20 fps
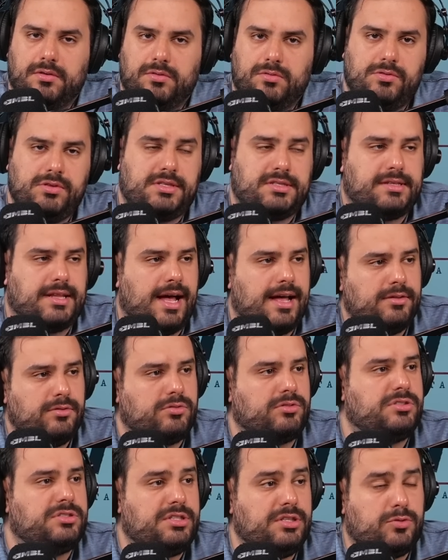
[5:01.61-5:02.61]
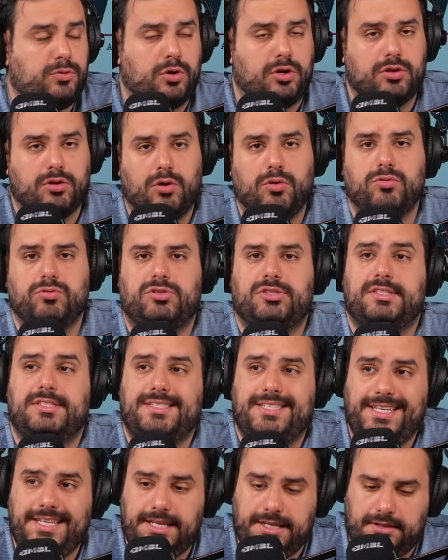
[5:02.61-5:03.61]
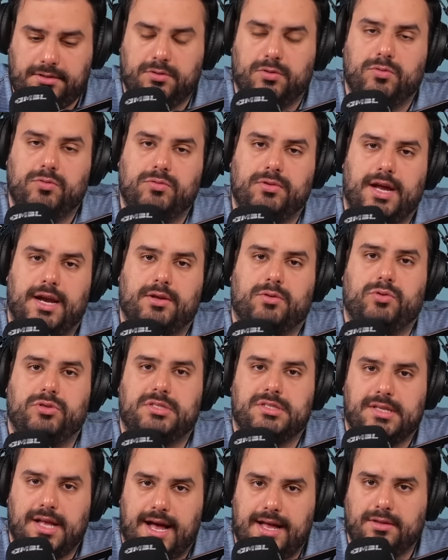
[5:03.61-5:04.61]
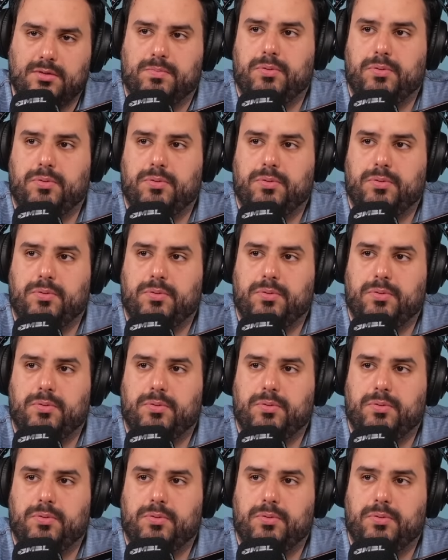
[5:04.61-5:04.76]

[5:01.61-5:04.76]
um Estado que se tornou, sim, um narco-Estado,